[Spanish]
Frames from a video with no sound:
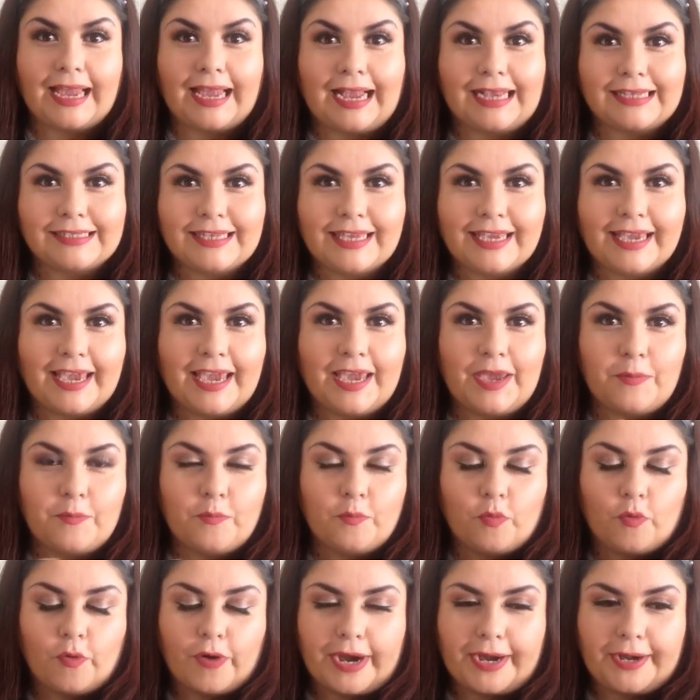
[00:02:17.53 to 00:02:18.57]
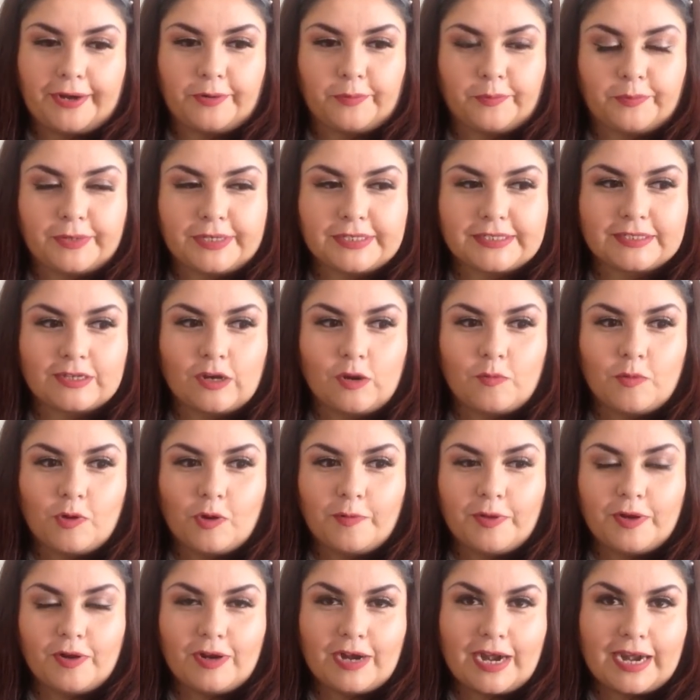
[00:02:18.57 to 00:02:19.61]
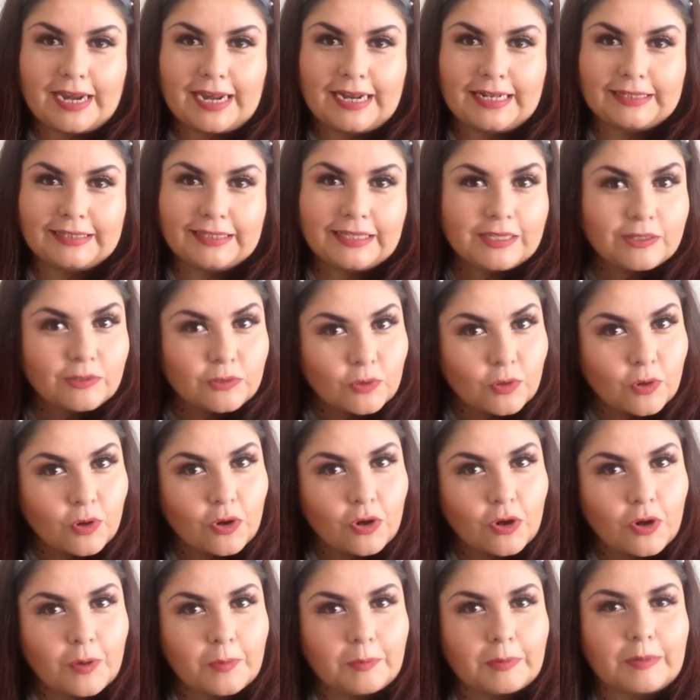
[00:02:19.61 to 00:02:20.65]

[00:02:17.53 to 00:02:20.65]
Así que bueno, pues como lo vieron en el título,